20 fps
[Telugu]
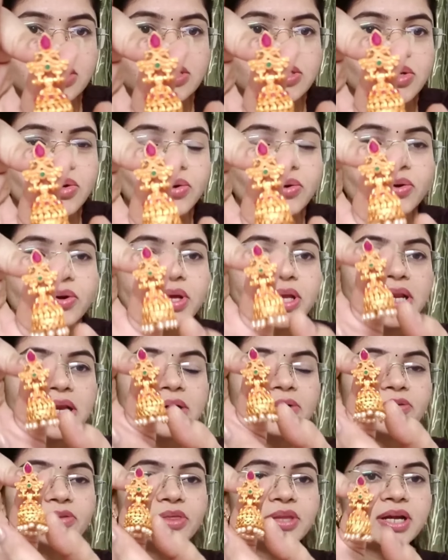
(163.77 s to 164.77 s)
సో ఇలా
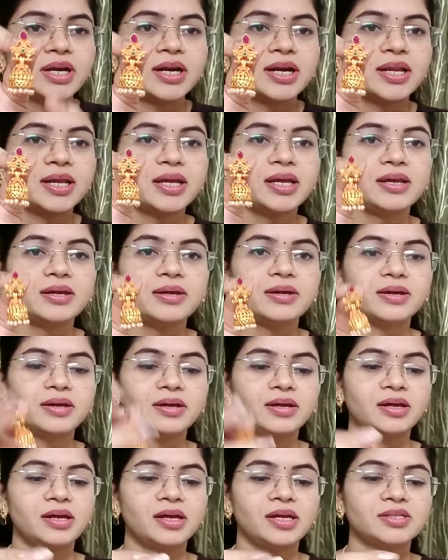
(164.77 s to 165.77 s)
ఉందండి
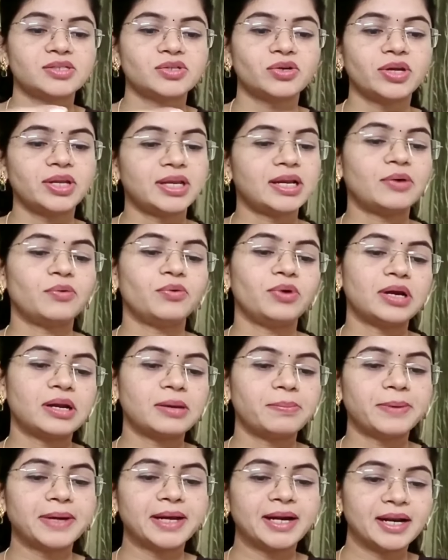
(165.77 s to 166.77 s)
సో ఇలా ఉన్నా
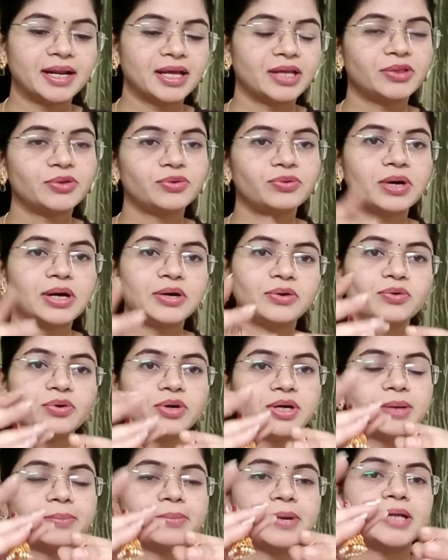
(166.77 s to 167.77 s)
పర్లేదు
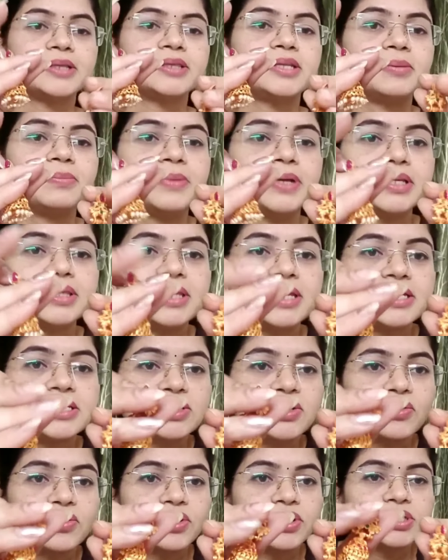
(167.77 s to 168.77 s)
అనుకుంటే మాత్రం మీరు
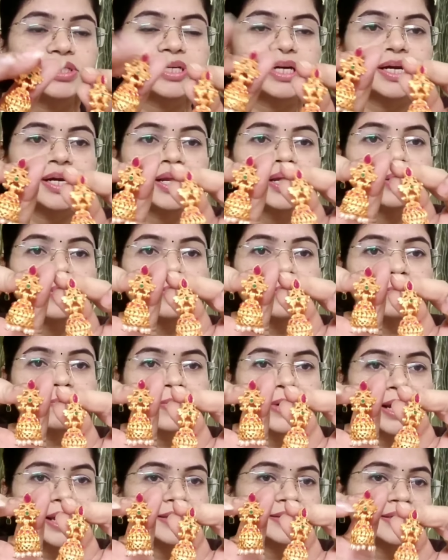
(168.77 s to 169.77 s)
తీసుకోవచ్చండి
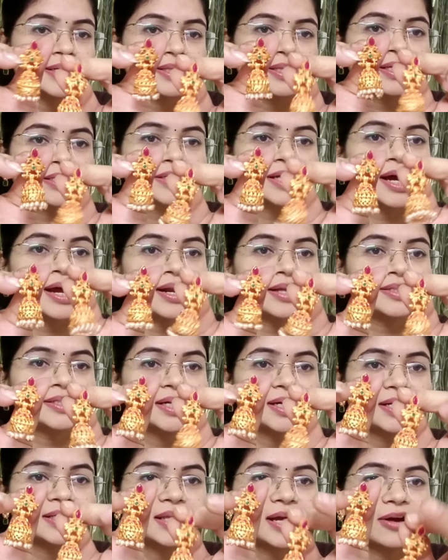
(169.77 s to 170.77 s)
ప్రైస్ అయితే చాలా
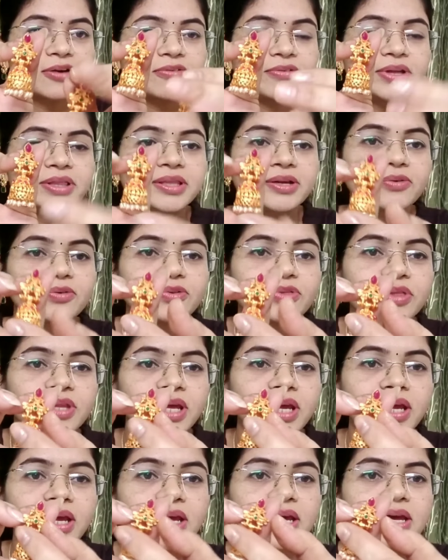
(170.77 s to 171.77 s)
చాలా తక్కువ అయితే
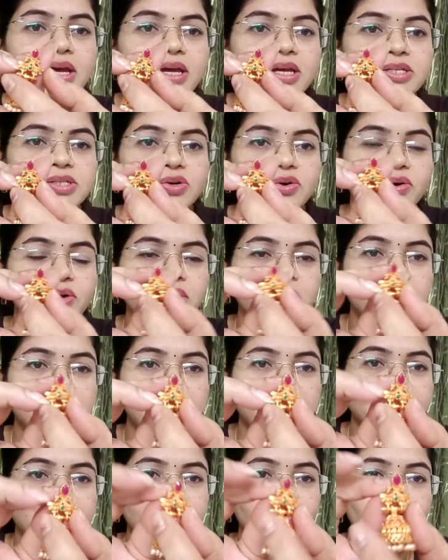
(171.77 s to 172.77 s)
ఉంది సో ఇలా
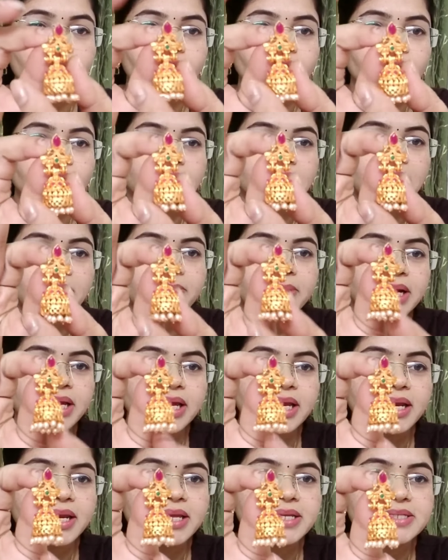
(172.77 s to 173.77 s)
అయితే ఉంటుందండి
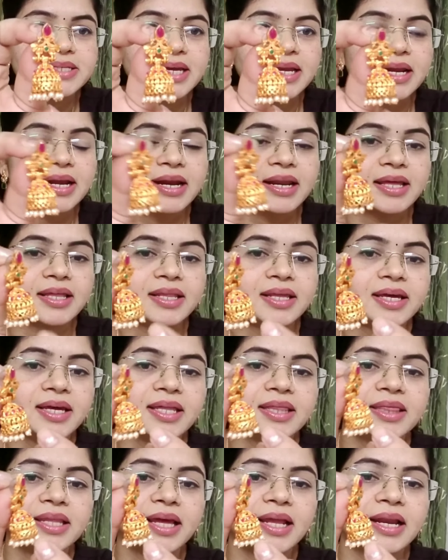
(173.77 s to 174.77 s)
మనకి డిజైన్ అనేది
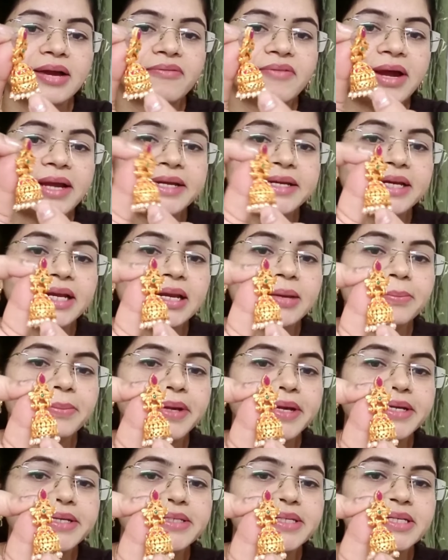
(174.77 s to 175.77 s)
కింద ఇలా వైట్ కలర్
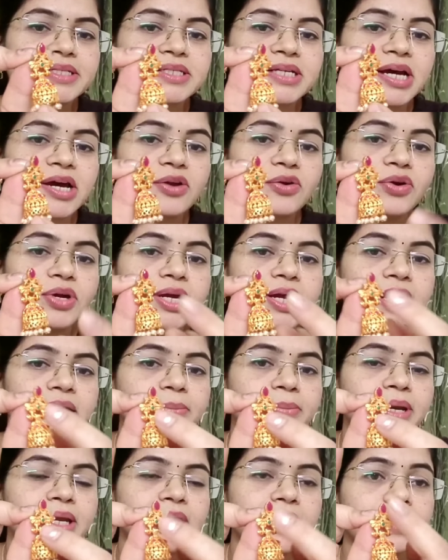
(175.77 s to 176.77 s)
బీడ్స్ ఇచ్చారు ఇక్కడ
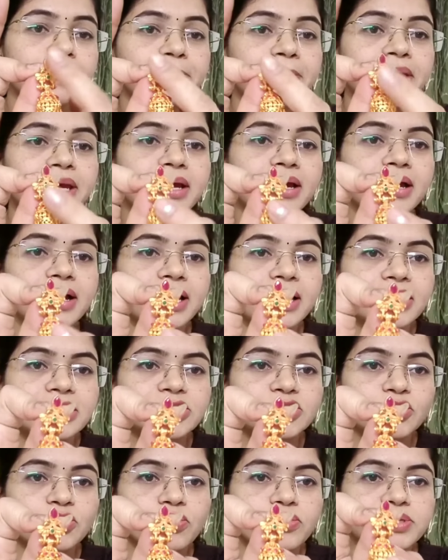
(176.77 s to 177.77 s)
మనకి పింక్ కలర్
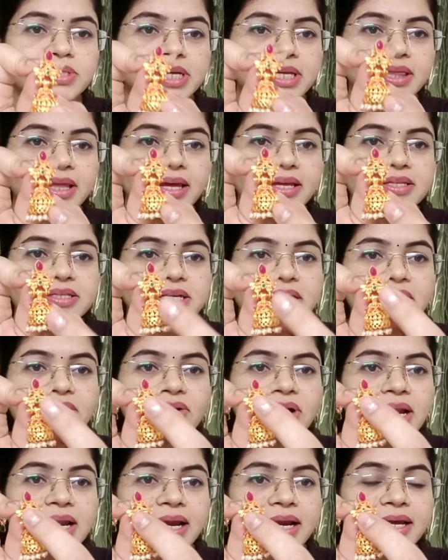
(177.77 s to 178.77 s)
స్టోన్స్ అయితే ఇచ్చారు
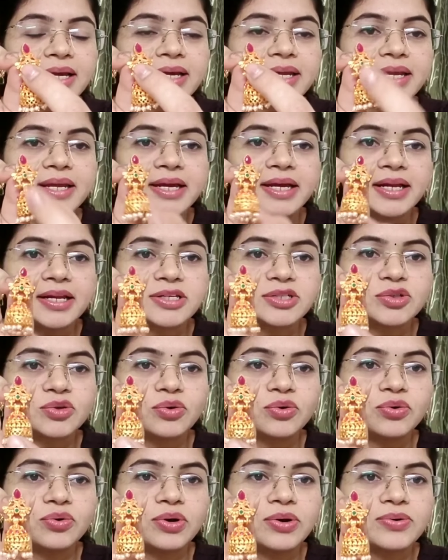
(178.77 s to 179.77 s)
అలానే గ్రీన్ కలర్
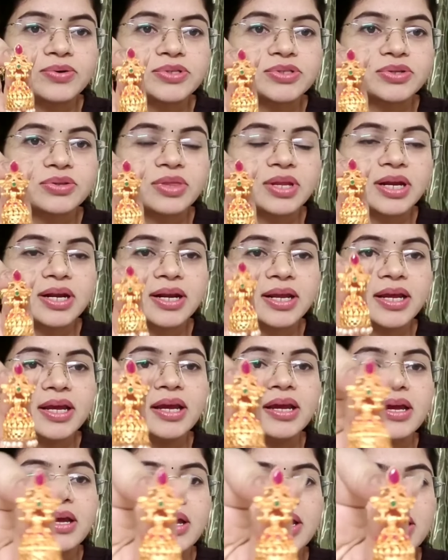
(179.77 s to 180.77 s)
స్టోన్ కూడా వస్తుందండి
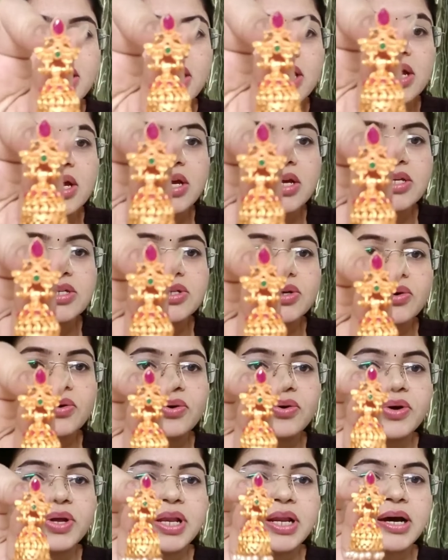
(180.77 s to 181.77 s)
సో
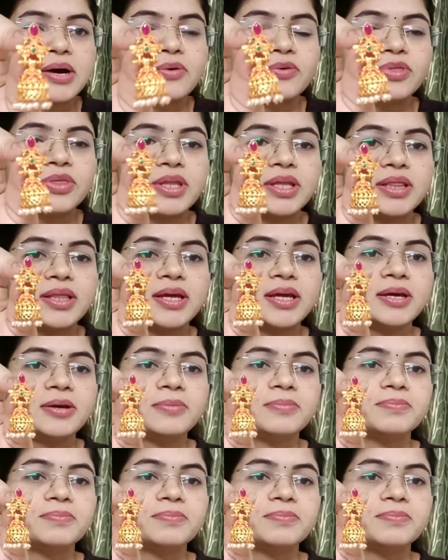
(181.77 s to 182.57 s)
ఇలా ఉంది ఇది